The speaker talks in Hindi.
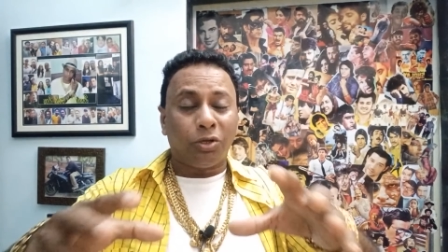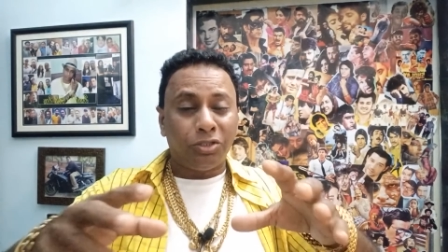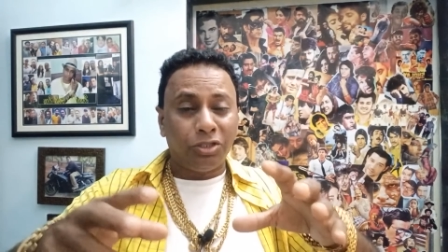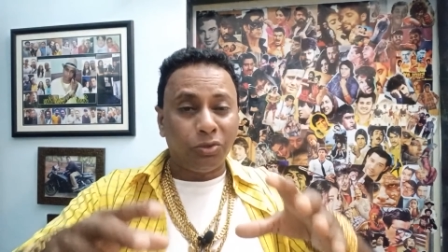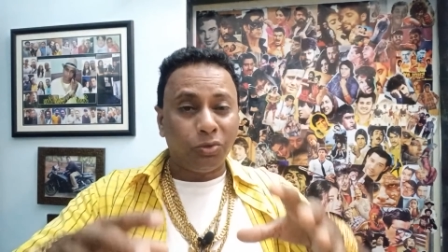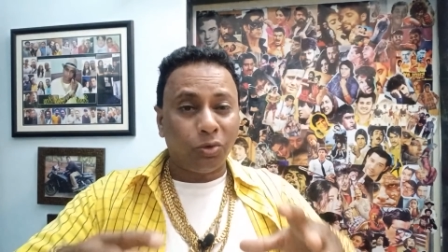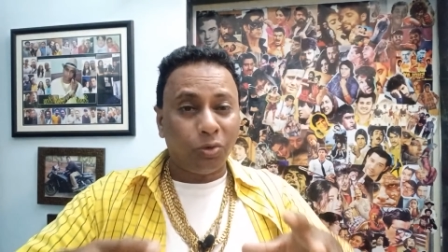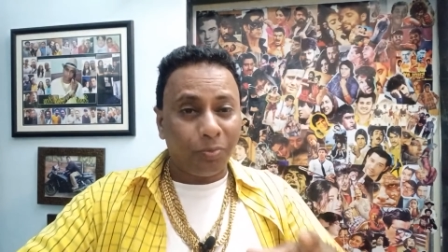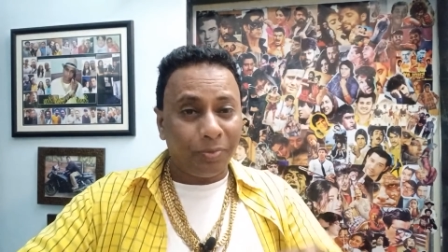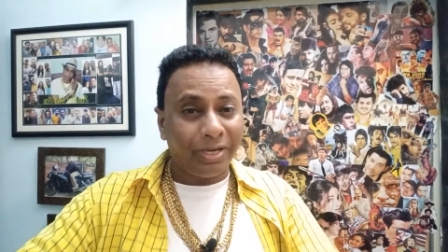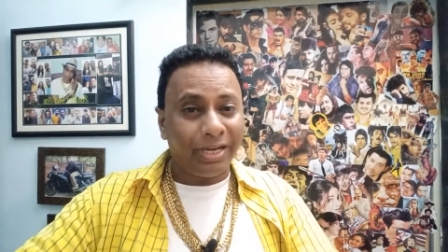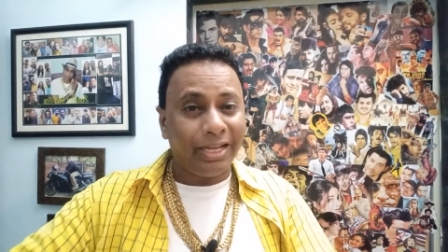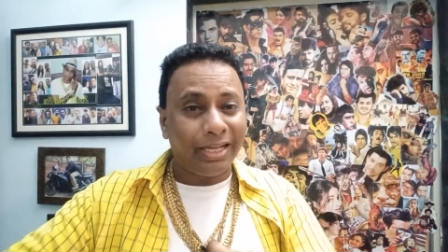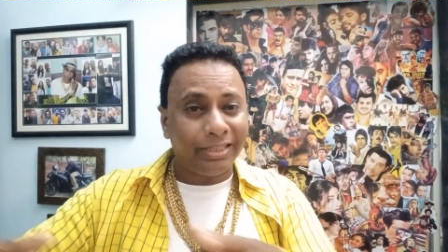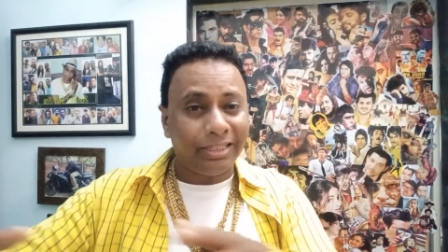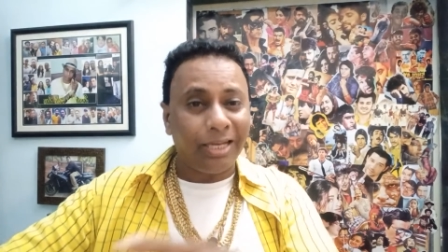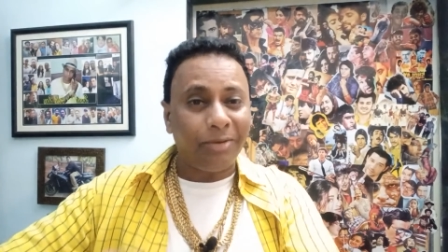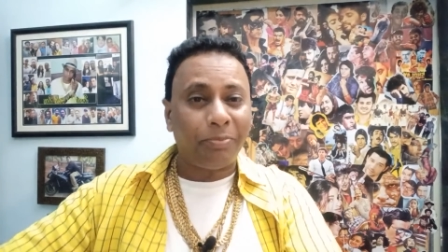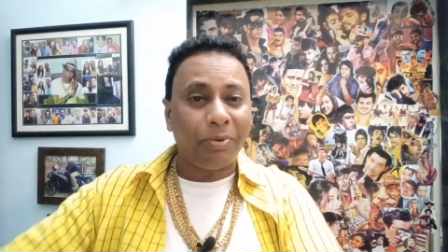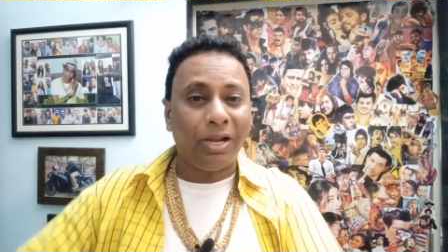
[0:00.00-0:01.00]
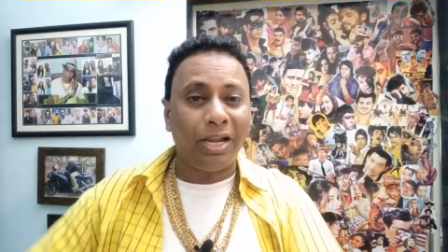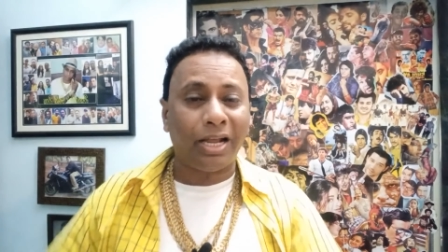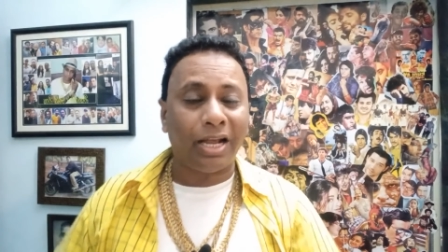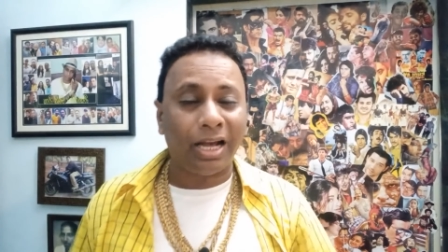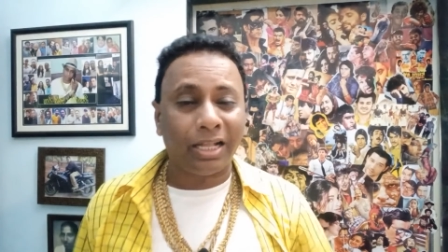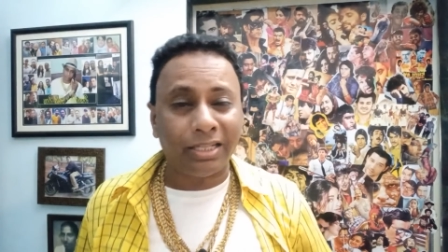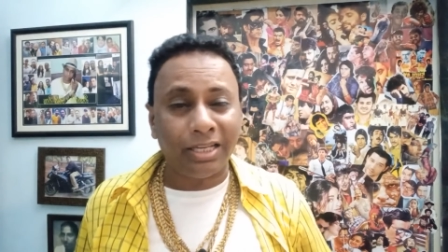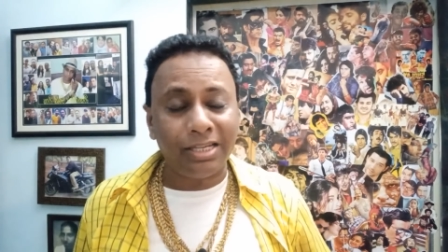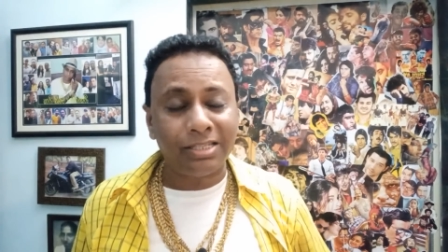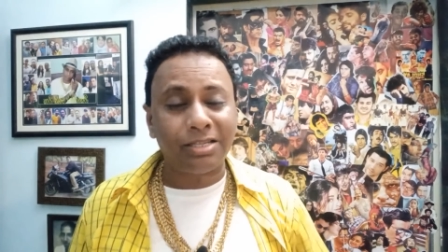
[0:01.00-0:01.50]
जिनको मैंने एक दिन पहले
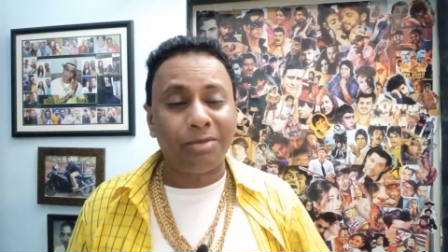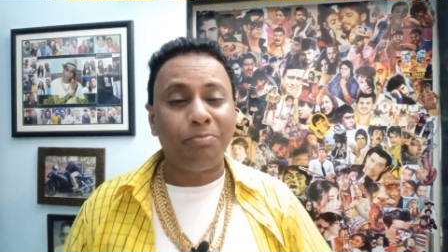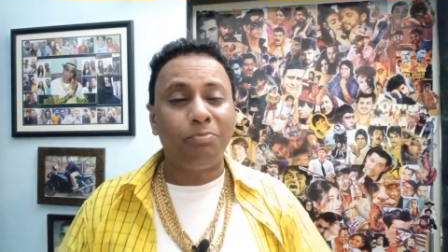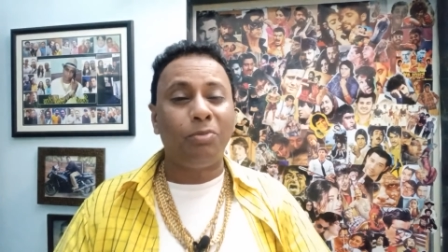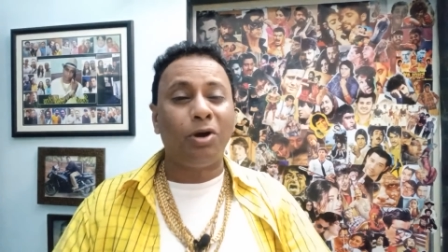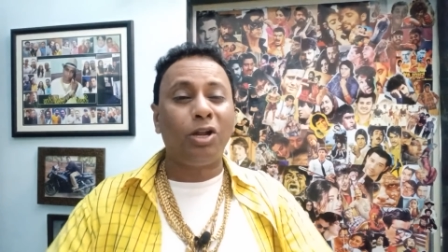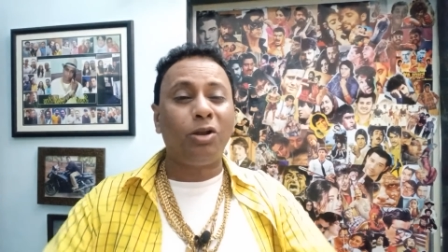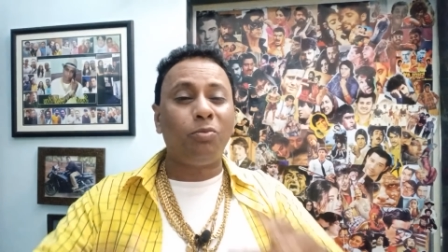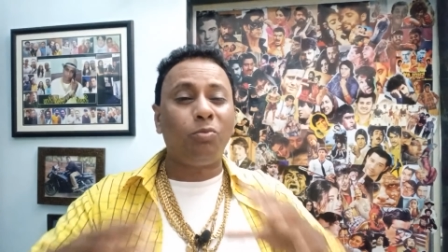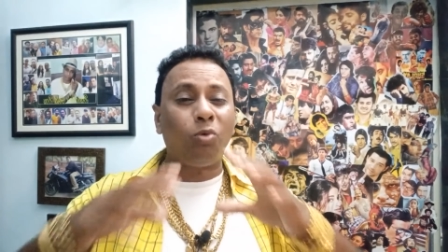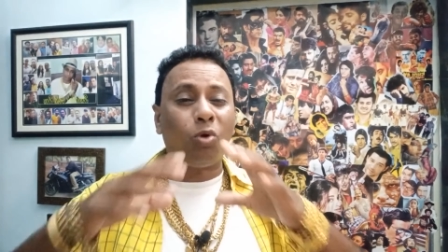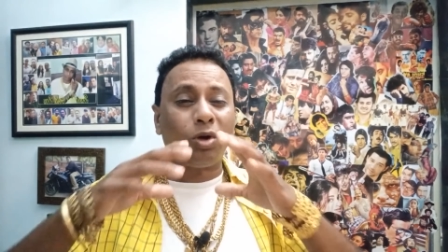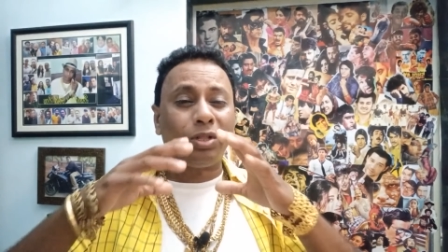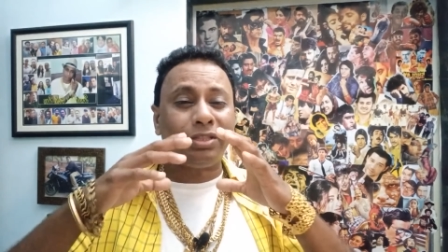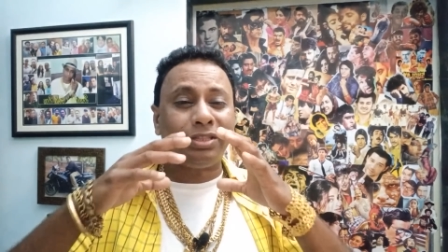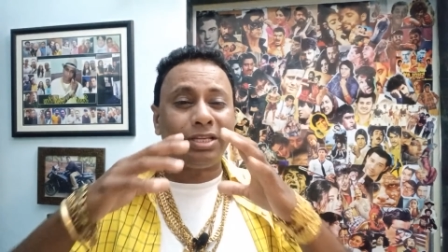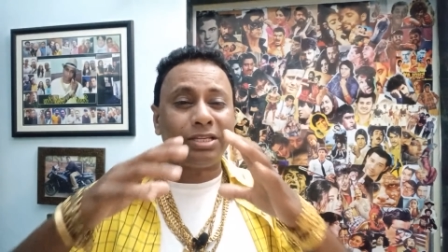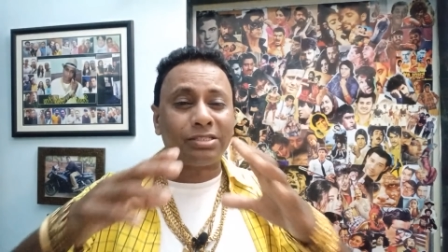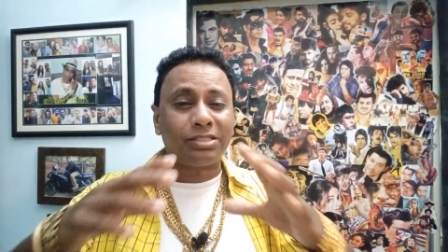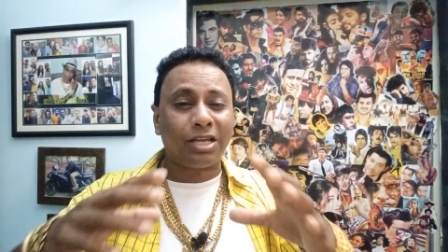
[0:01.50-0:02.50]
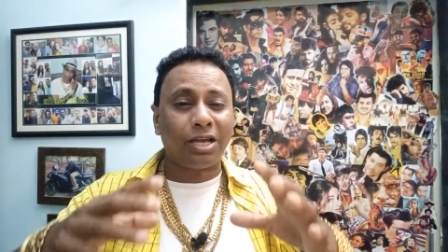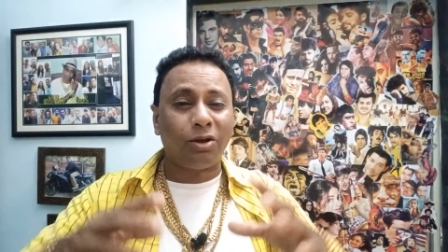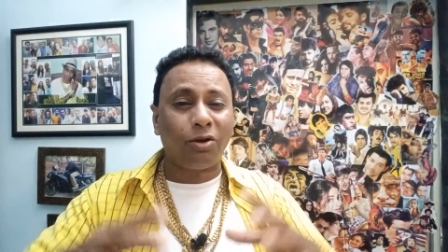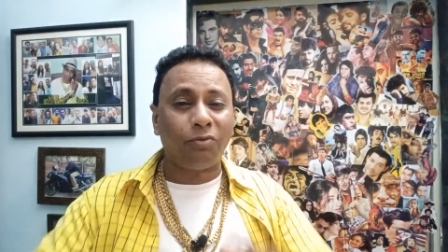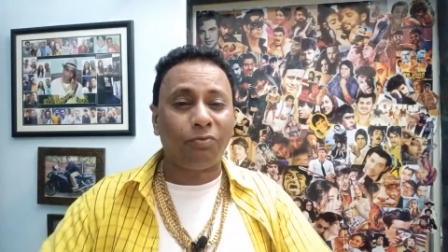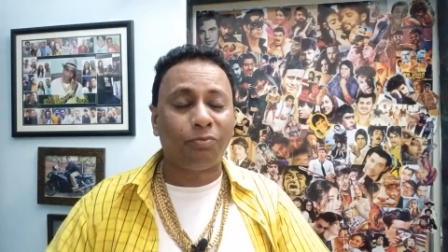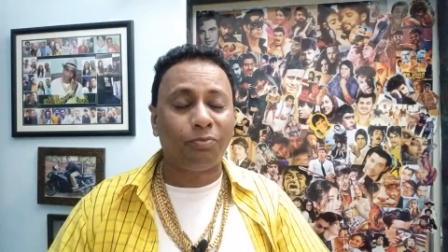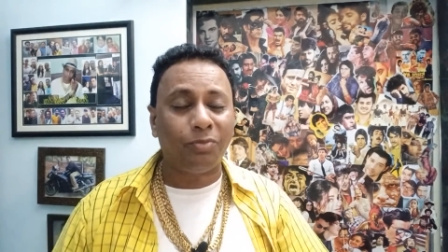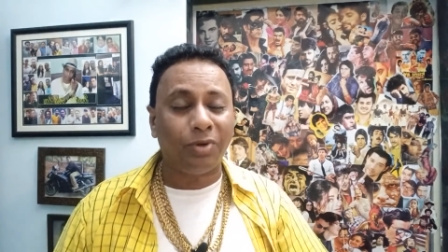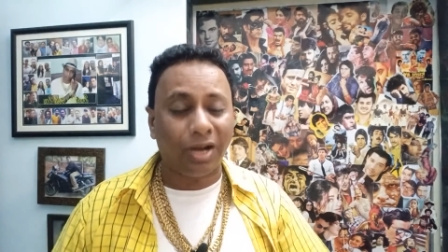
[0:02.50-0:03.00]
कहा था इज़ अ मनमोहन देसाई
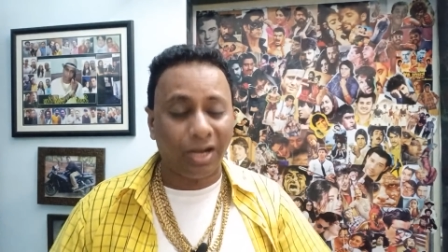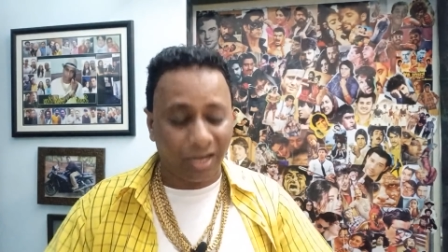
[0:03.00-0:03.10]
ऑफ